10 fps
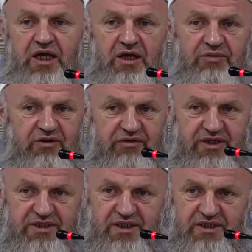Emir ve
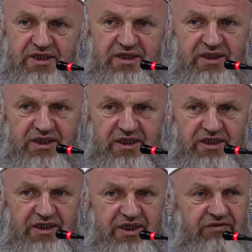yasaklarla
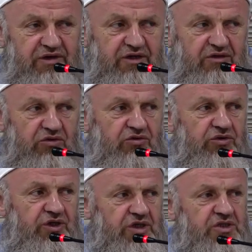ilgili ne var?
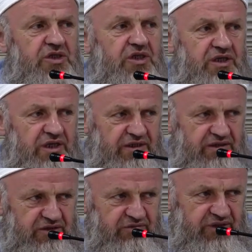Onu hiç
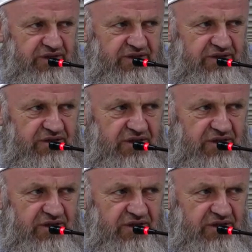ilgilendirmez.